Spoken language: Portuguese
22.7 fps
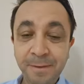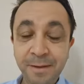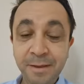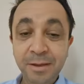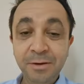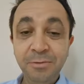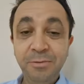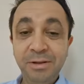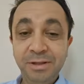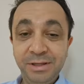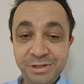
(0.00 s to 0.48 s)

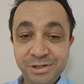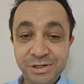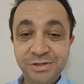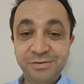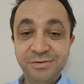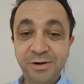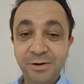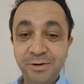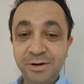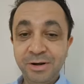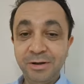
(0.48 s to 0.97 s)
Quando a gente
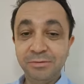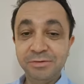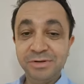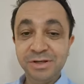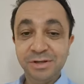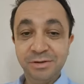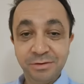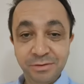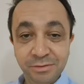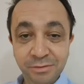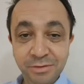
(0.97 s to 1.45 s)
vai orar ao
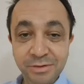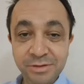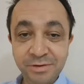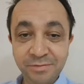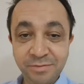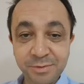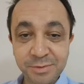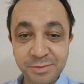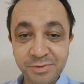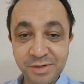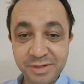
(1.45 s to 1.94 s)
Senhor, nós
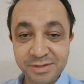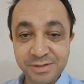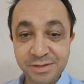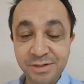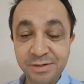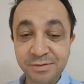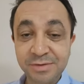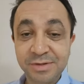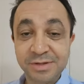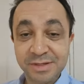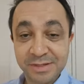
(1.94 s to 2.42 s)
devemos
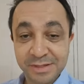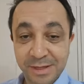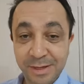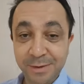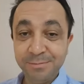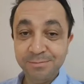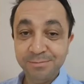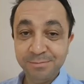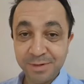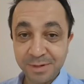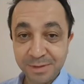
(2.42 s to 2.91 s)
fazê-lo
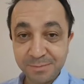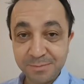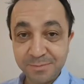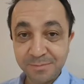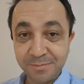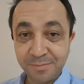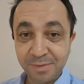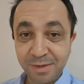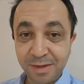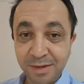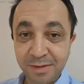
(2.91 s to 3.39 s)
sempre
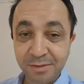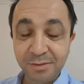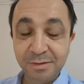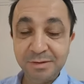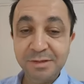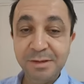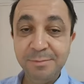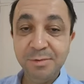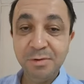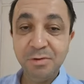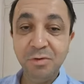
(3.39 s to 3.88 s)
nós
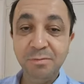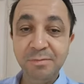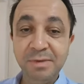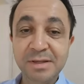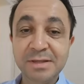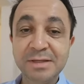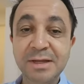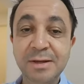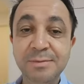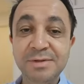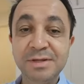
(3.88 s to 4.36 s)
sempre
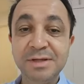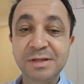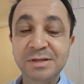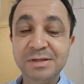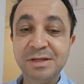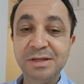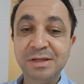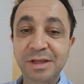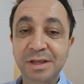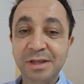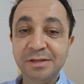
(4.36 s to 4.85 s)
começamos dizendo o
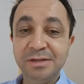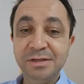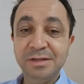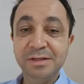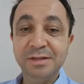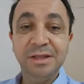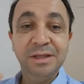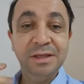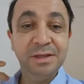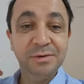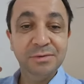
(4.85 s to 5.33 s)
seguinte:
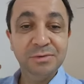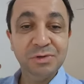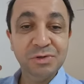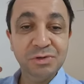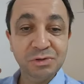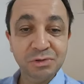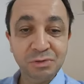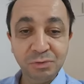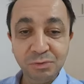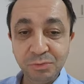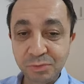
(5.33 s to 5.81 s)
Deus
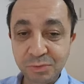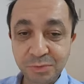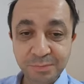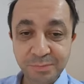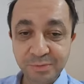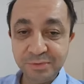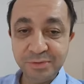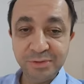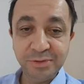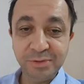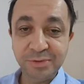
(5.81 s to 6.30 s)

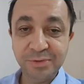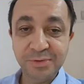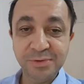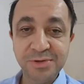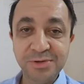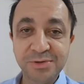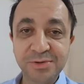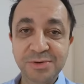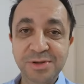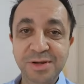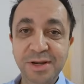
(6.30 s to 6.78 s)

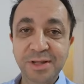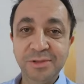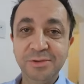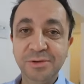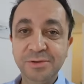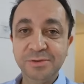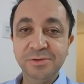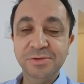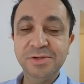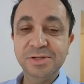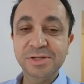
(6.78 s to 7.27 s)
Todo-Poderoso,
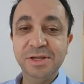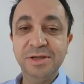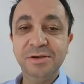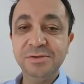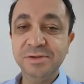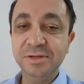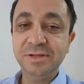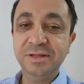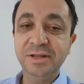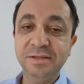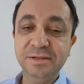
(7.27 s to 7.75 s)
Criador dos
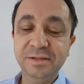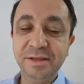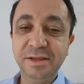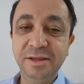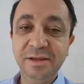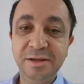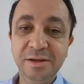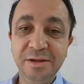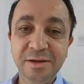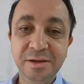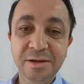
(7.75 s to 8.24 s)
céus e da
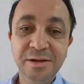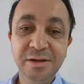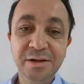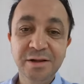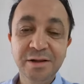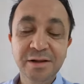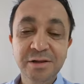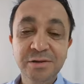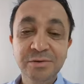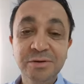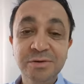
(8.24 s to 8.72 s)
terra.
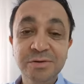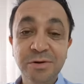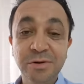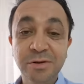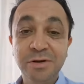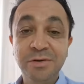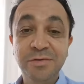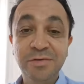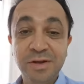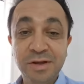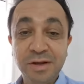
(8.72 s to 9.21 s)
Nós
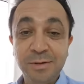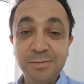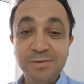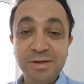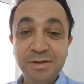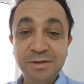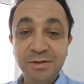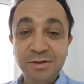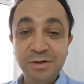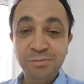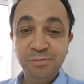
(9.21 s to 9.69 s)
glorificamos a
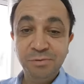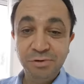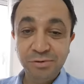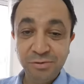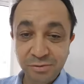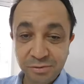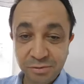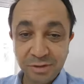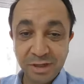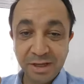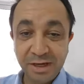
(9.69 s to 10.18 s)
Deus por
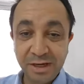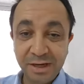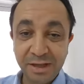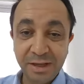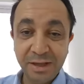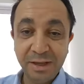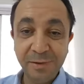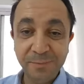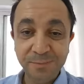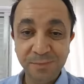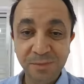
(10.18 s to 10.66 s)
tudo que Ele
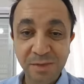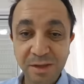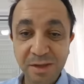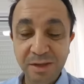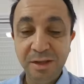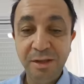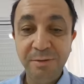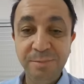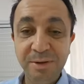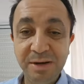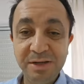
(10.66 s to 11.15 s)
é
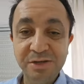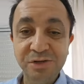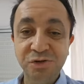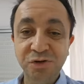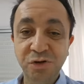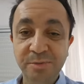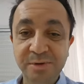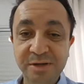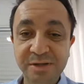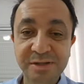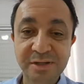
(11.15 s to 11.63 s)
e pelas
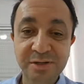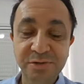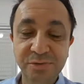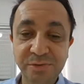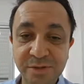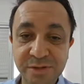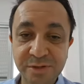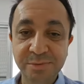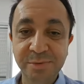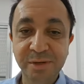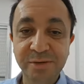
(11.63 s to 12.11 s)
obras das
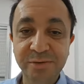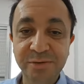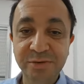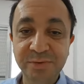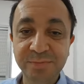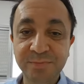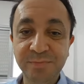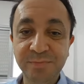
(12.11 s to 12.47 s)
Suas mãos.